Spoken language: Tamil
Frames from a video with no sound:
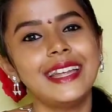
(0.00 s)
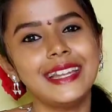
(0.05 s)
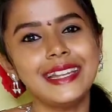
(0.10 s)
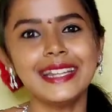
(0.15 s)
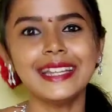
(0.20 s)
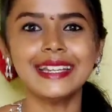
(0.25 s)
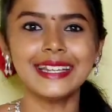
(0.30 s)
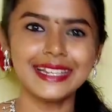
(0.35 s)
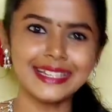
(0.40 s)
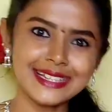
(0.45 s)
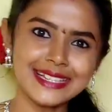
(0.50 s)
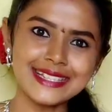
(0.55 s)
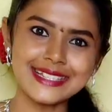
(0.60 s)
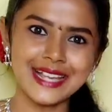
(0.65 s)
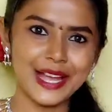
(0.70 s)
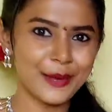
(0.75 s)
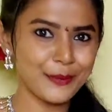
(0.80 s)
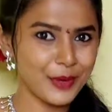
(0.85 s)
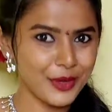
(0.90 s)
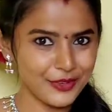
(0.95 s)
இன்றைக்கி இந்த
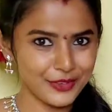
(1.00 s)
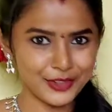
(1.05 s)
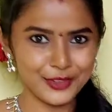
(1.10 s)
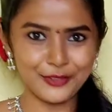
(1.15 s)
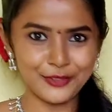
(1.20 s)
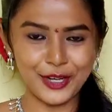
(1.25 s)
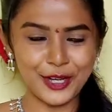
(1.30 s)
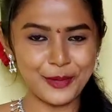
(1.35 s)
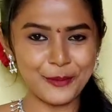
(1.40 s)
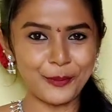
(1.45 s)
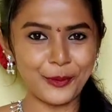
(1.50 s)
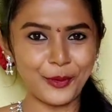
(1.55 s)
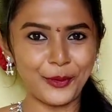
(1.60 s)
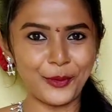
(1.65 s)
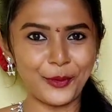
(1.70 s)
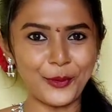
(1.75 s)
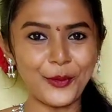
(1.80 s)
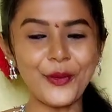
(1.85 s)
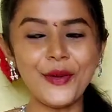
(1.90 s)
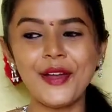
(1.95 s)
சாமியை வந்து
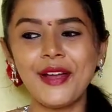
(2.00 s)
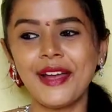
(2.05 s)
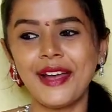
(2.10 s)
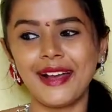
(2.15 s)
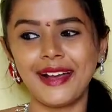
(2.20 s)
வழிபடுறோம்